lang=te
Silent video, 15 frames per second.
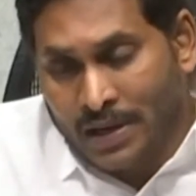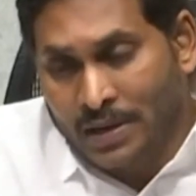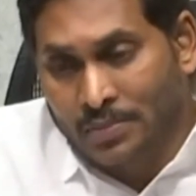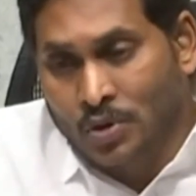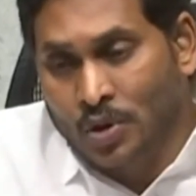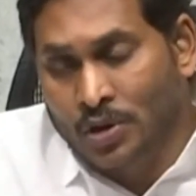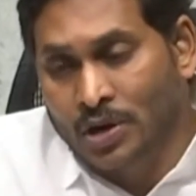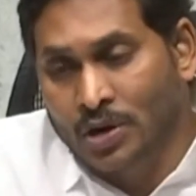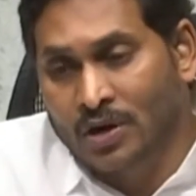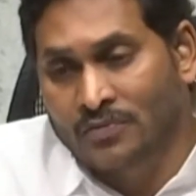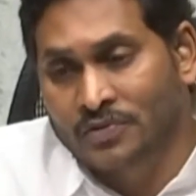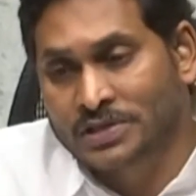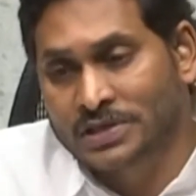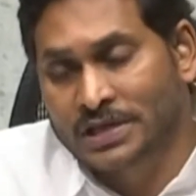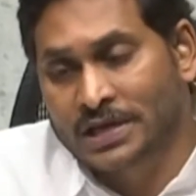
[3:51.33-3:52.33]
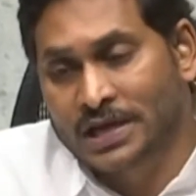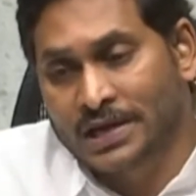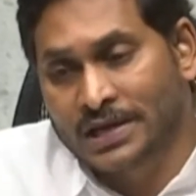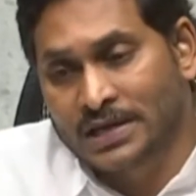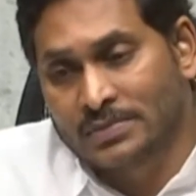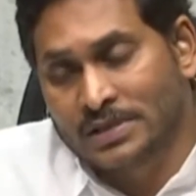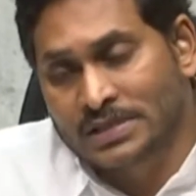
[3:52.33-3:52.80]
మనం నోడల్ ఆఫీసర్గా
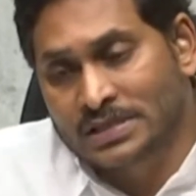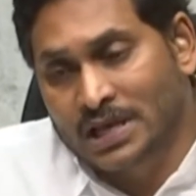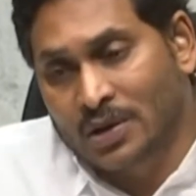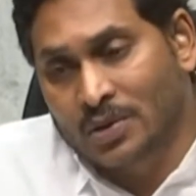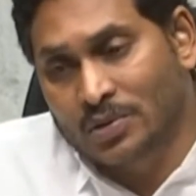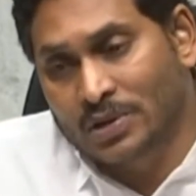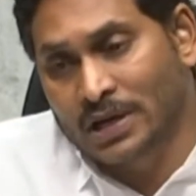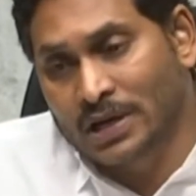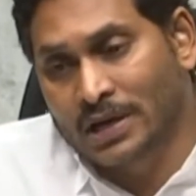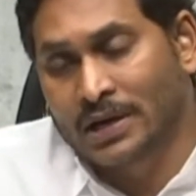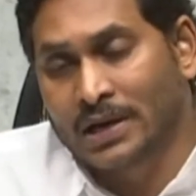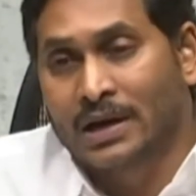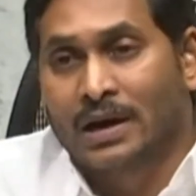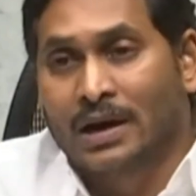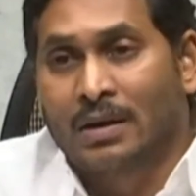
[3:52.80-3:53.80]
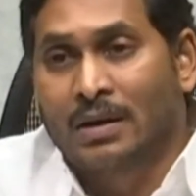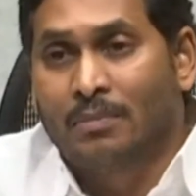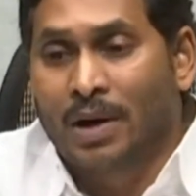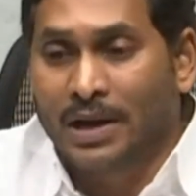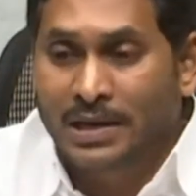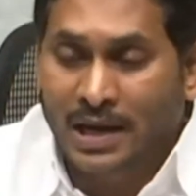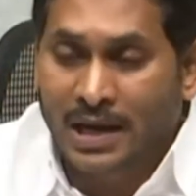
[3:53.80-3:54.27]
నియమిస్తూ ఉన్న
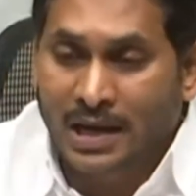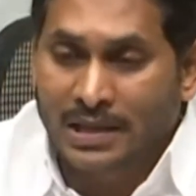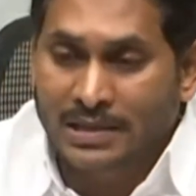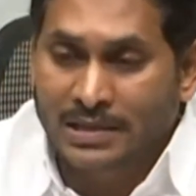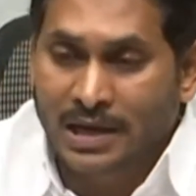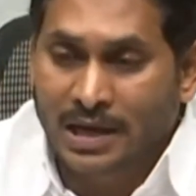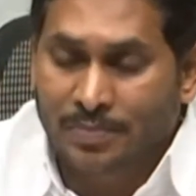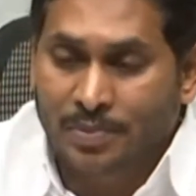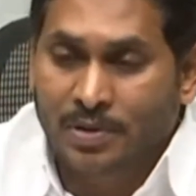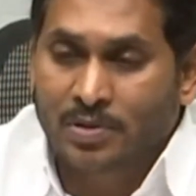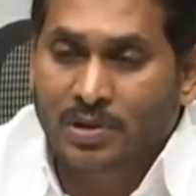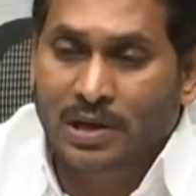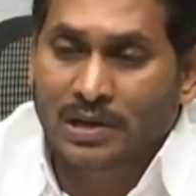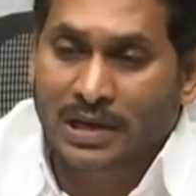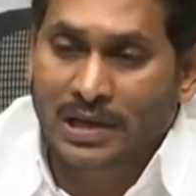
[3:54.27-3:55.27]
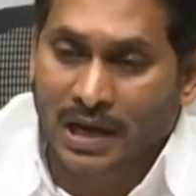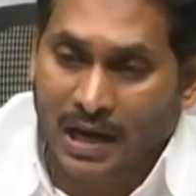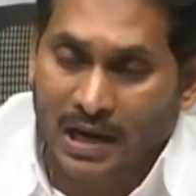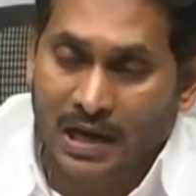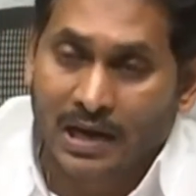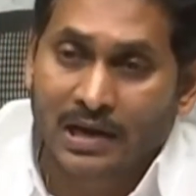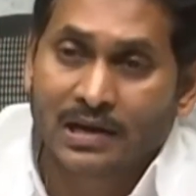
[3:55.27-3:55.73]
మహిళా అధ్యాపకురాలే
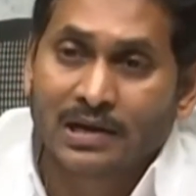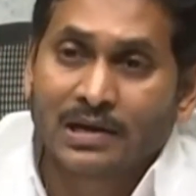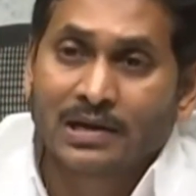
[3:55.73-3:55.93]
కాక